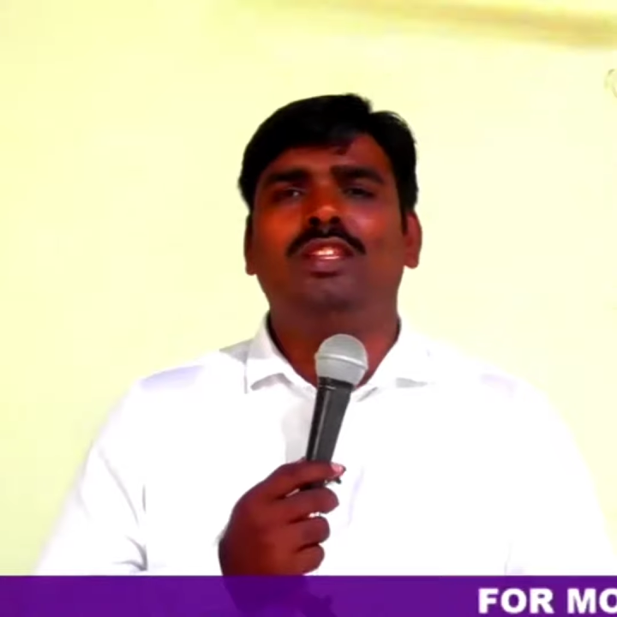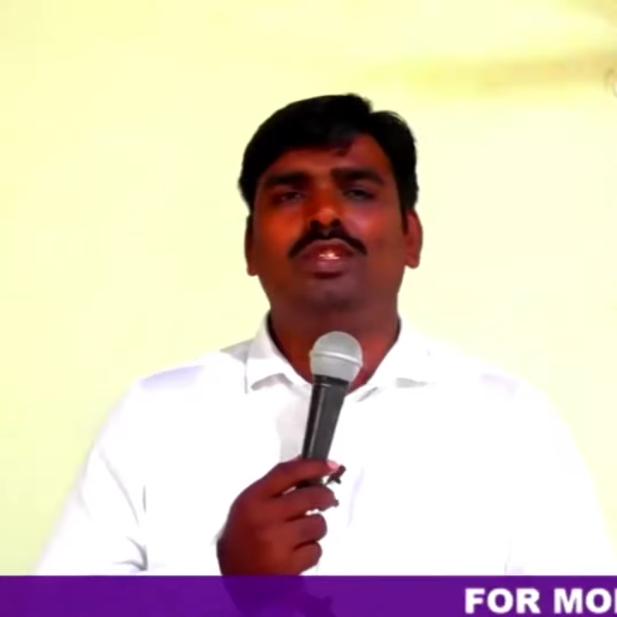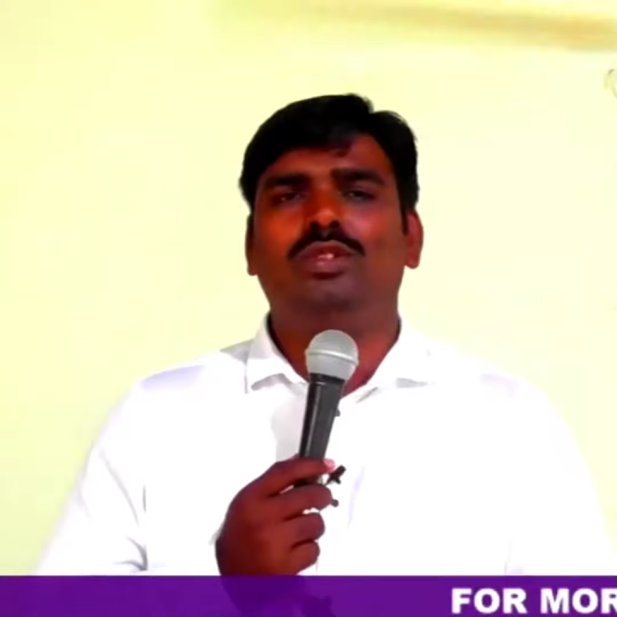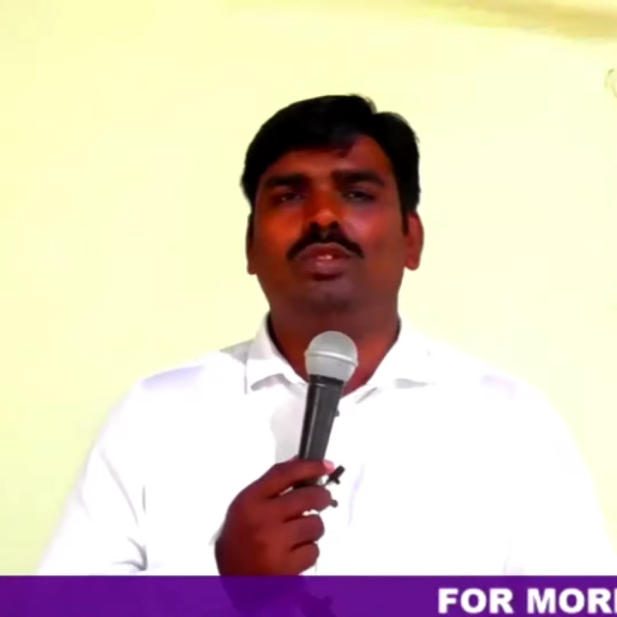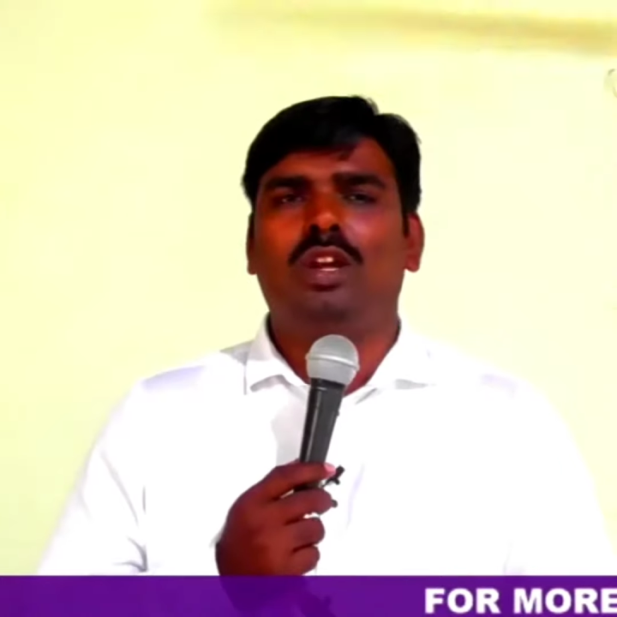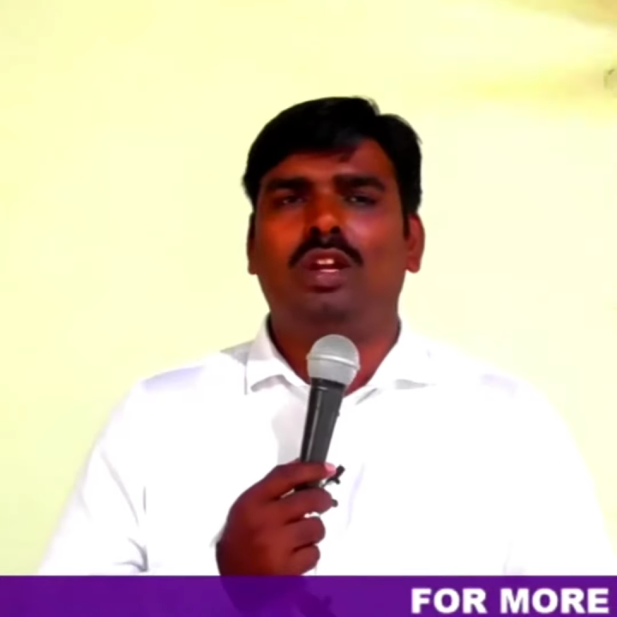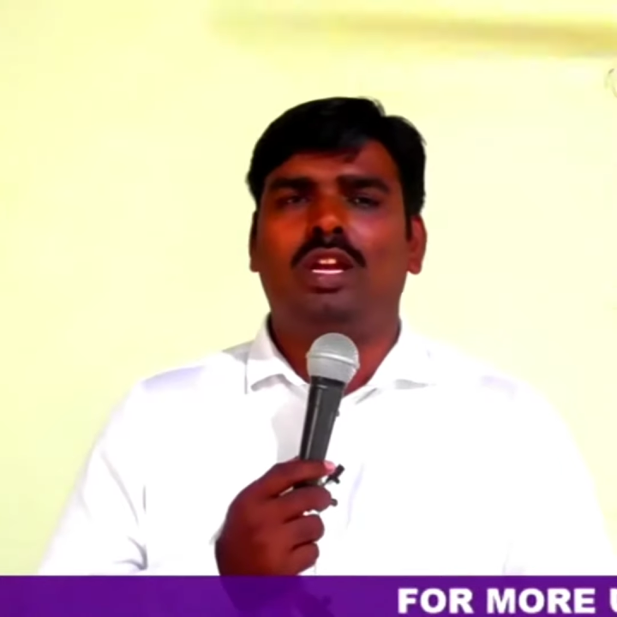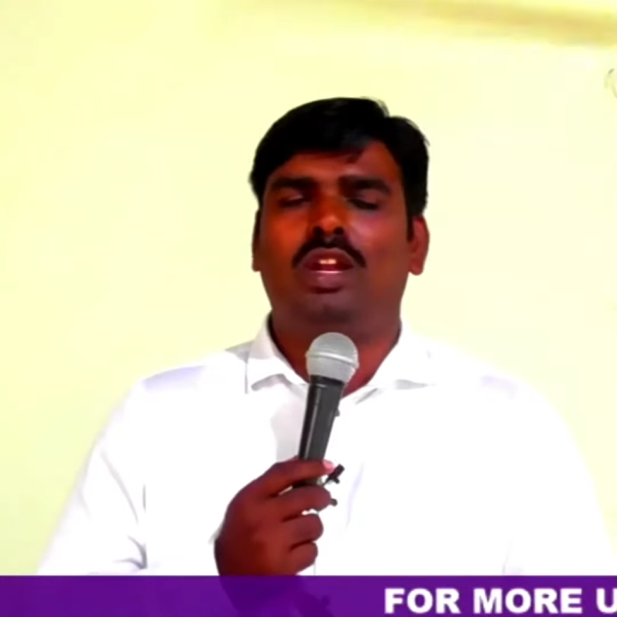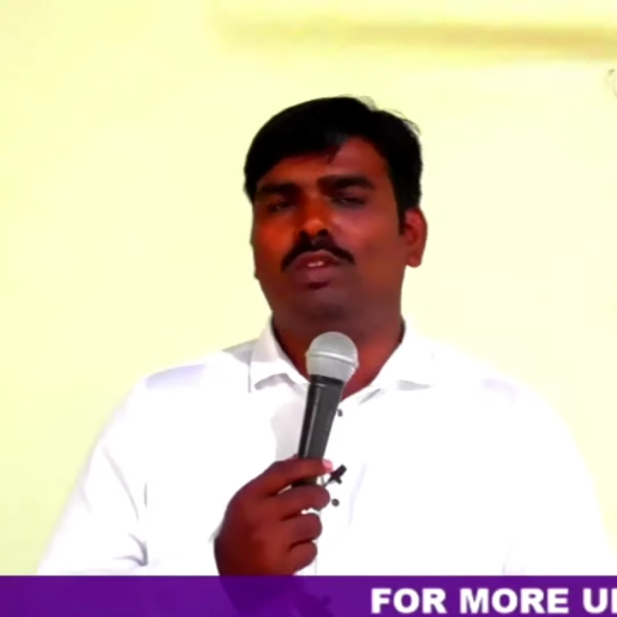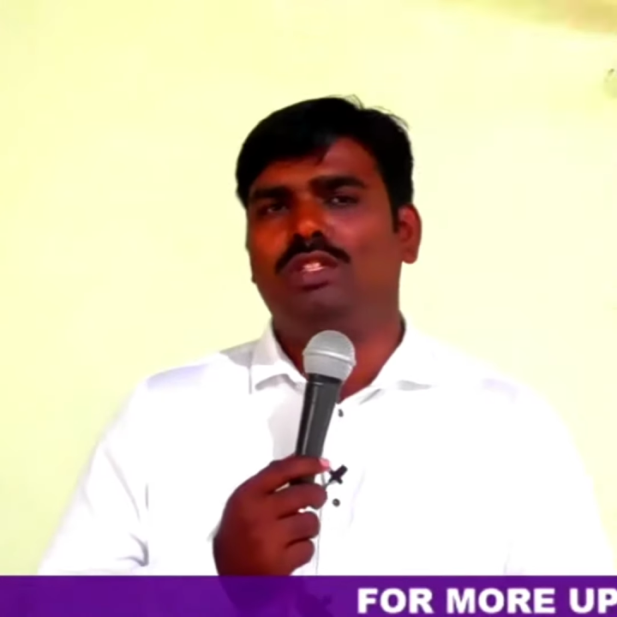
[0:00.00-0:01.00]
తీసుకున్నాడు
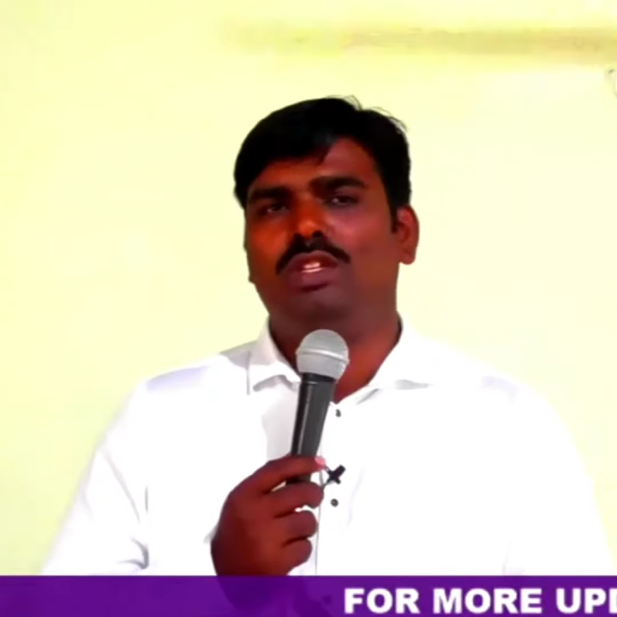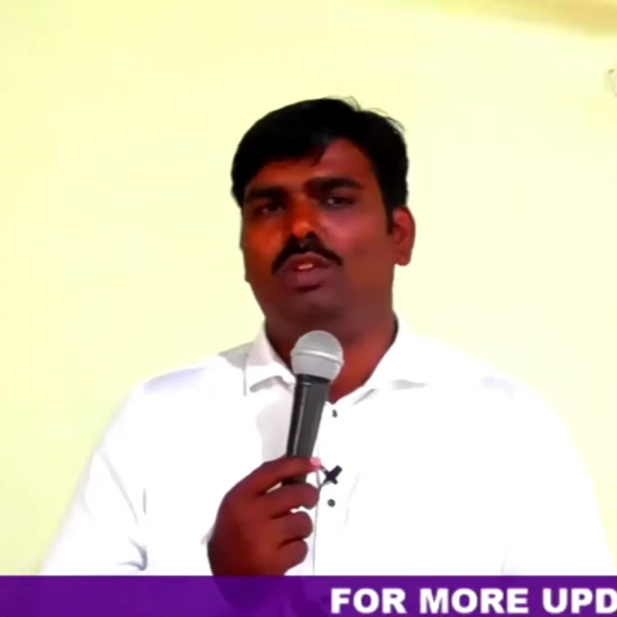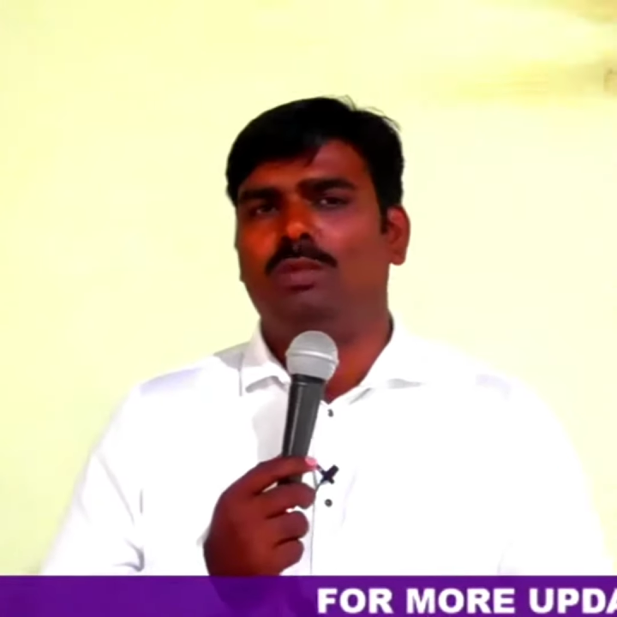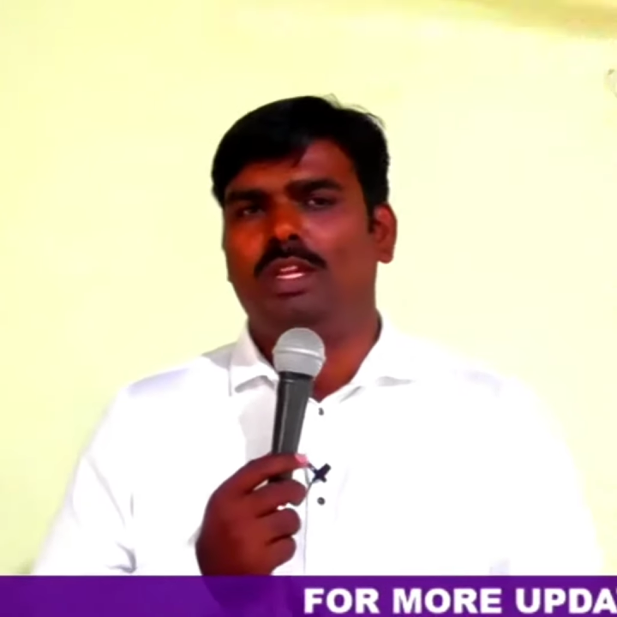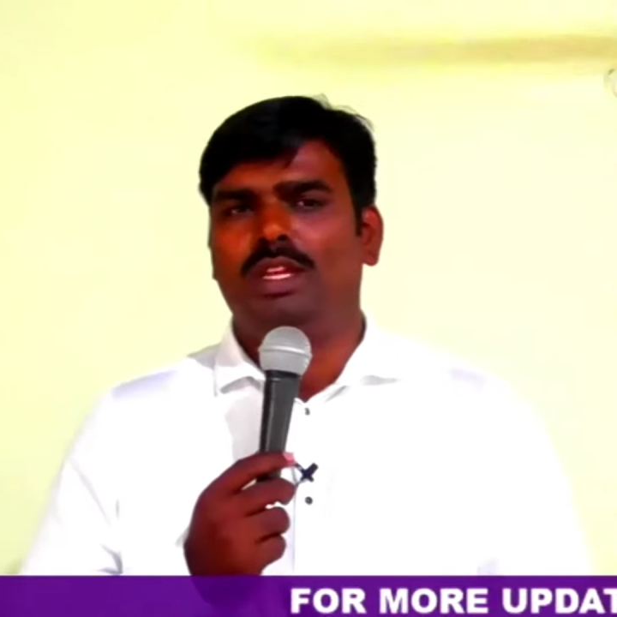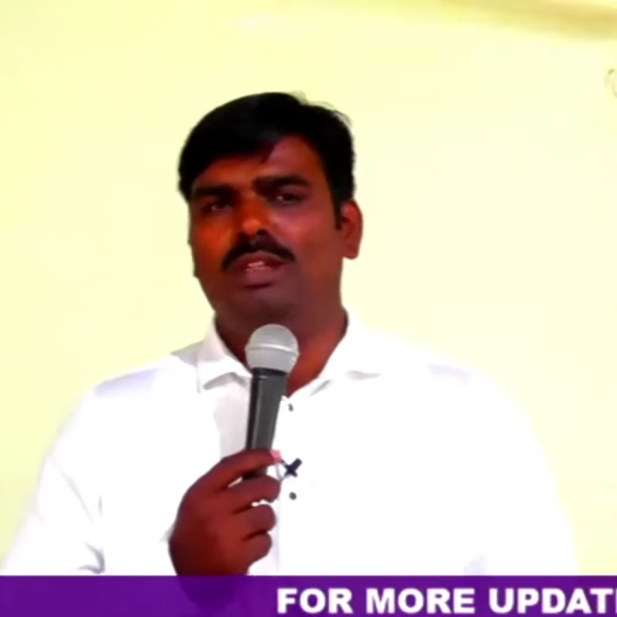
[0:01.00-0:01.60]
కలవరిశిలో మీద